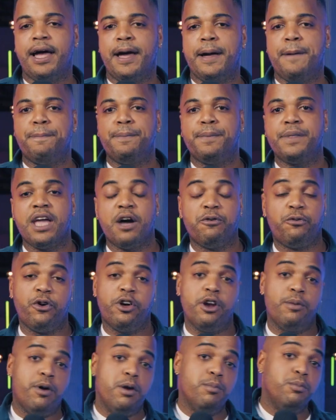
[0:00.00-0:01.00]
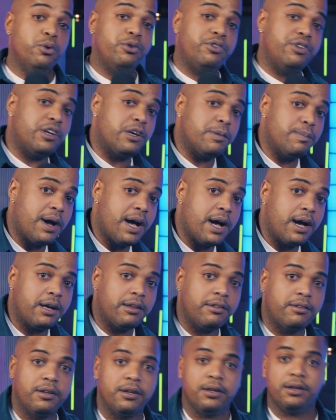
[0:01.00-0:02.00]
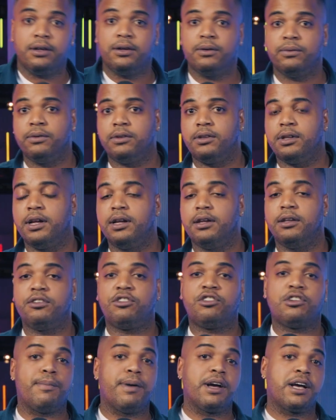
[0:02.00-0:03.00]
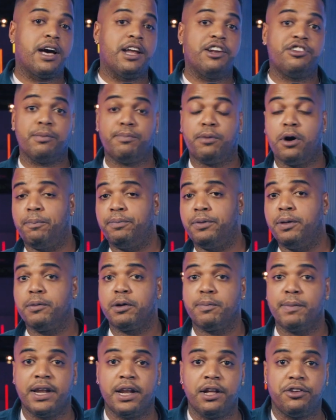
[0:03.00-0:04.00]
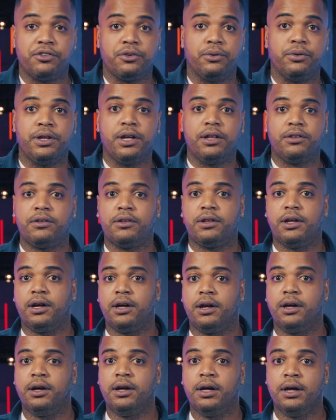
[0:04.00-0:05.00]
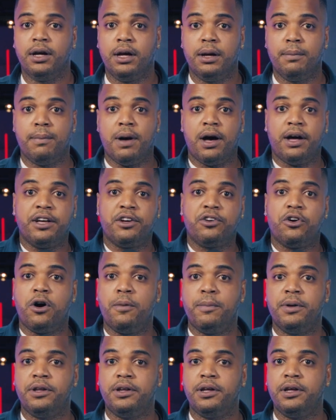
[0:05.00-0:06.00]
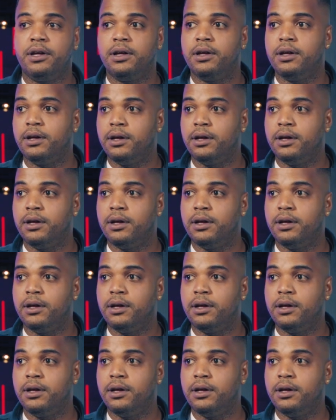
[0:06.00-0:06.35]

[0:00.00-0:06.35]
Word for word: ähm, ich habe früher mal Musik gemacht und dann das jamaikanische Bob-Team gemanagt und jetzt äh, mache ich Comedy.